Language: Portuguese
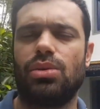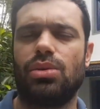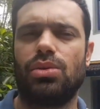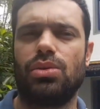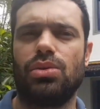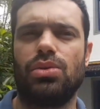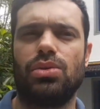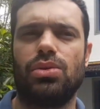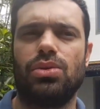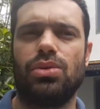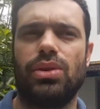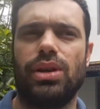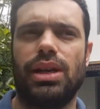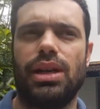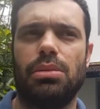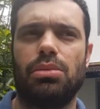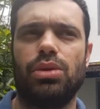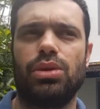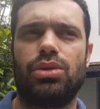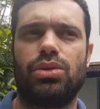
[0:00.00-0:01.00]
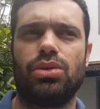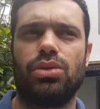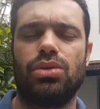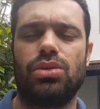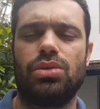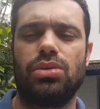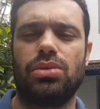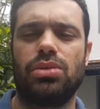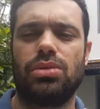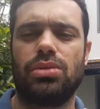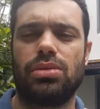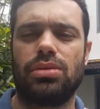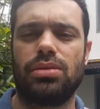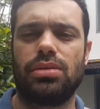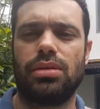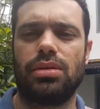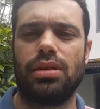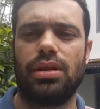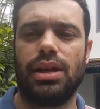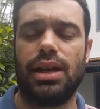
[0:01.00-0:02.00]
o... ele é muito
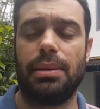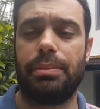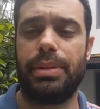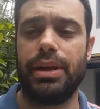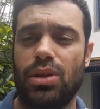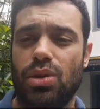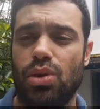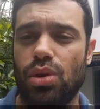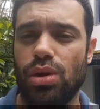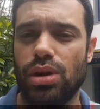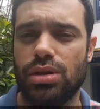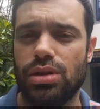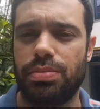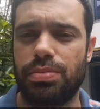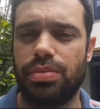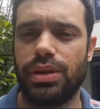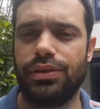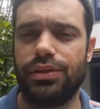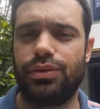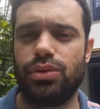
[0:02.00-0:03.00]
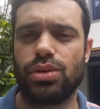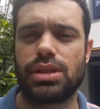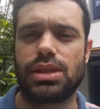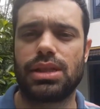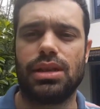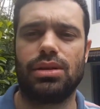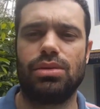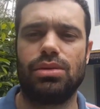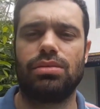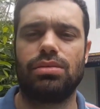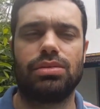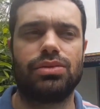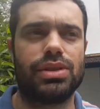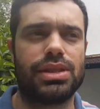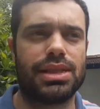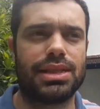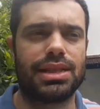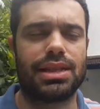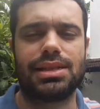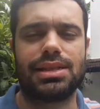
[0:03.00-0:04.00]
é perigoso em função, você
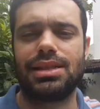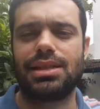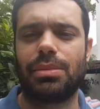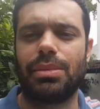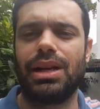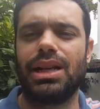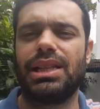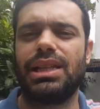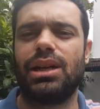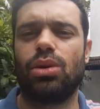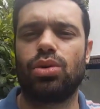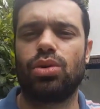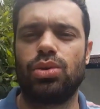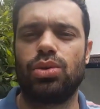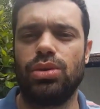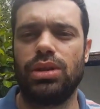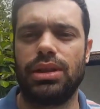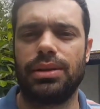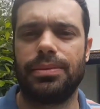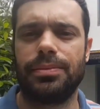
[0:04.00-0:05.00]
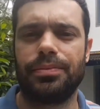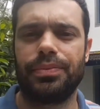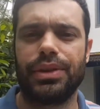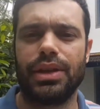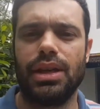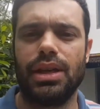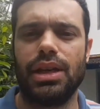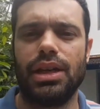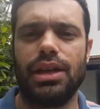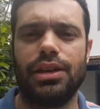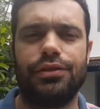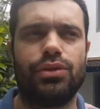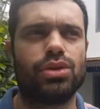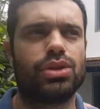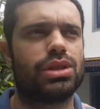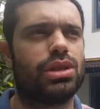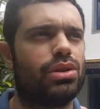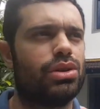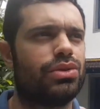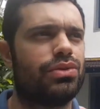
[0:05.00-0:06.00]
está sempre trabalhando em altura, em
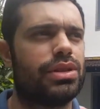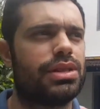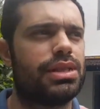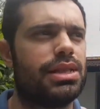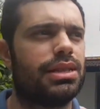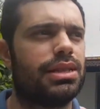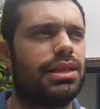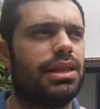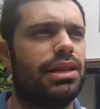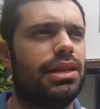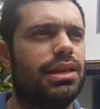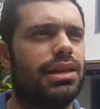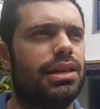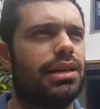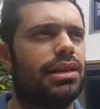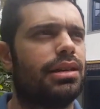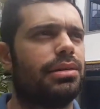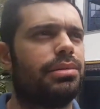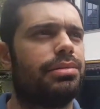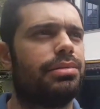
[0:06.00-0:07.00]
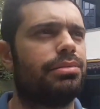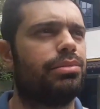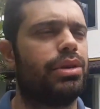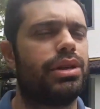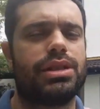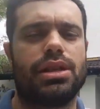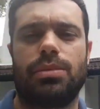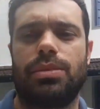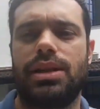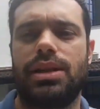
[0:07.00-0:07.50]
função de você ter, por